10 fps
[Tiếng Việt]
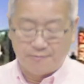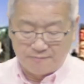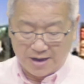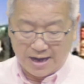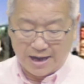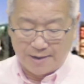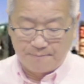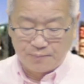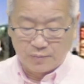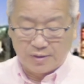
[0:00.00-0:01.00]
Và
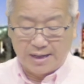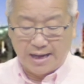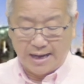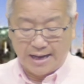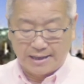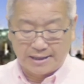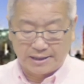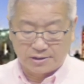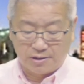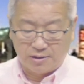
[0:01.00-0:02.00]
nhà hàng
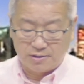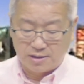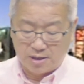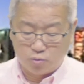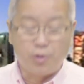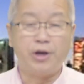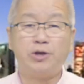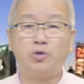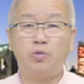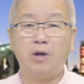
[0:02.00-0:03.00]
này có à,
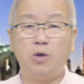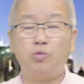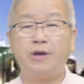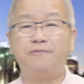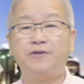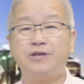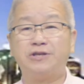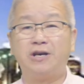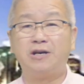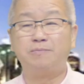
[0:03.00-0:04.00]
walk-in cooler, walk-in
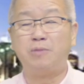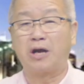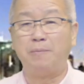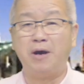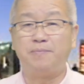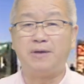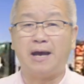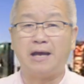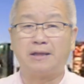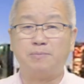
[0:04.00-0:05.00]
freezer, một cái bếp
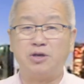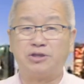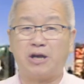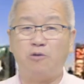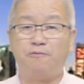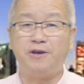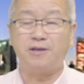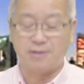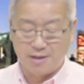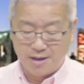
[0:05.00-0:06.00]
dài mười sáu feet
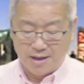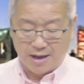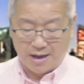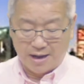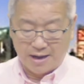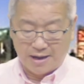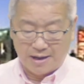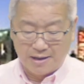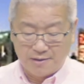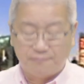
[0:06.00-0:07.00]

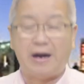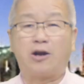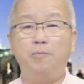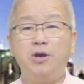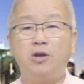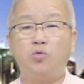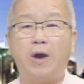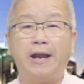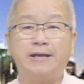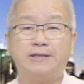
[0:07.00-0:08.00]
à, và có beer and
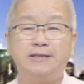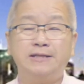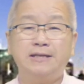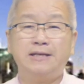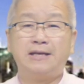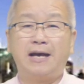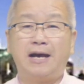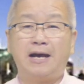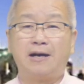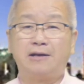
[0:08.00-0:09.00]
wine license.
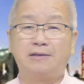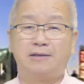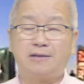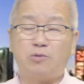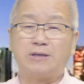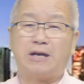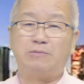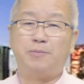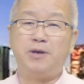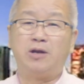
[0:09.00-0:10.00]
À, rất quan
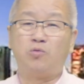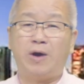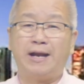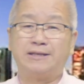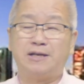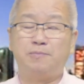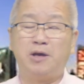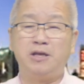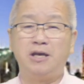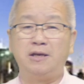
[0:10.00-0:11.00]
trọng là beer and wine license,
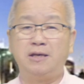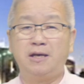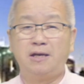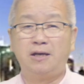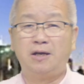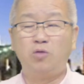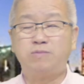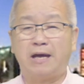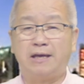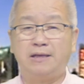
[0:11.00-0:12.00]
bởi vì à,
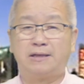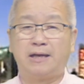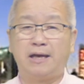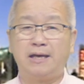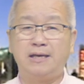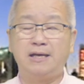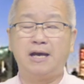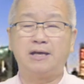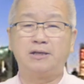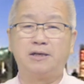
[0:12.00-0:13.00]
lúc này cái
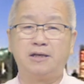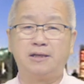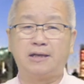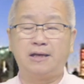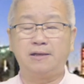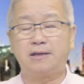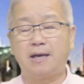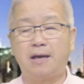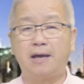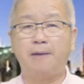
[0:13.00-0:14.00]
cái cái
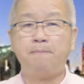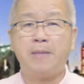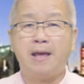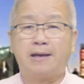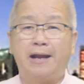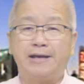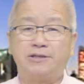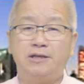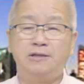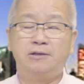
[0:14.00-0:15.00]
cái, cái
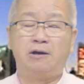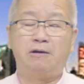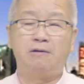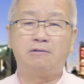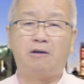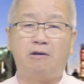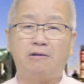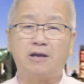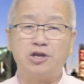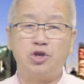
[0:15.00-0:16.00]
license nó có
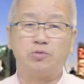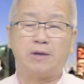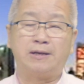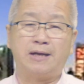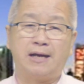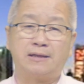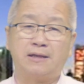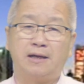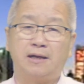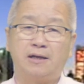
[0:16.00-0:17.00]
rất là nhiều, thành ra
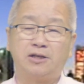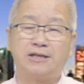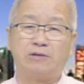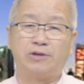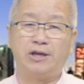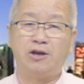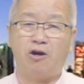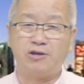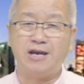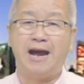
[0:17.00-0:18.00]
ở trên county nó
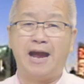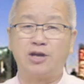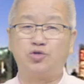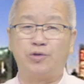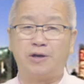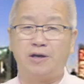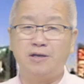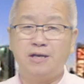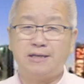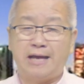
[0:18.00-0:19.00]
họ giới hạn cái chuyện đó.
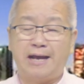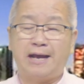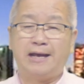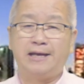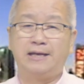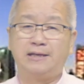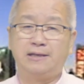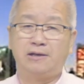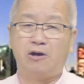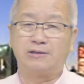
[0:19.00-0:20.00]
Nhà này
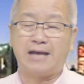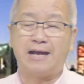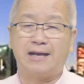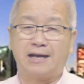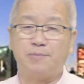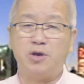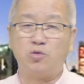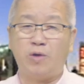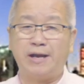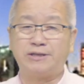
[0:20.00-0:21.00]
họ sang lại cái beer
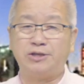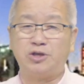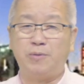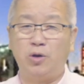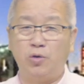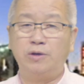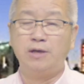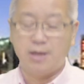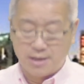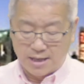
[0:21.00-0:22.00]
and wine license cho mình luôn.
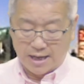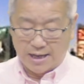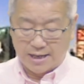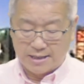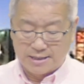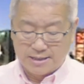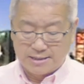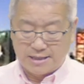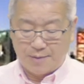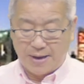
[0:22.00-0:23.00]
À,
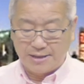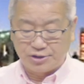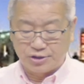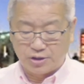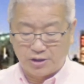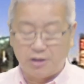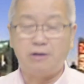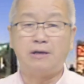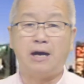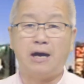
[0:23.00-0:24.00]
giá bán chỉ
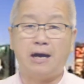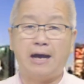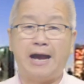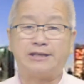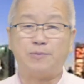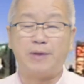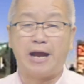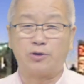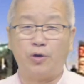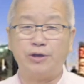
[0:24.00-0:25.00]
có à, hai trăm
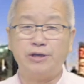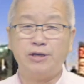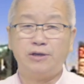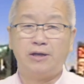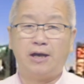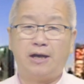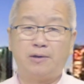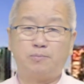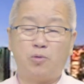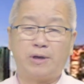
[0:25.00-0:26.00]
ngàn thôi. À,
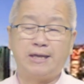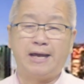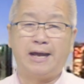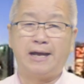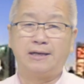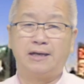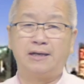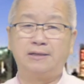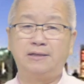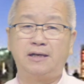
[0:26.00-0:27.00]
một cái nhà hàng
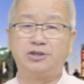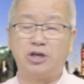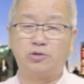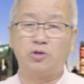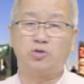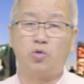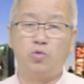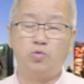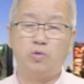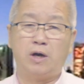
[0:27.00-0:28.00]
ở Cerritos,
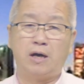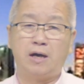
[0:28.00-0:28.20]
khu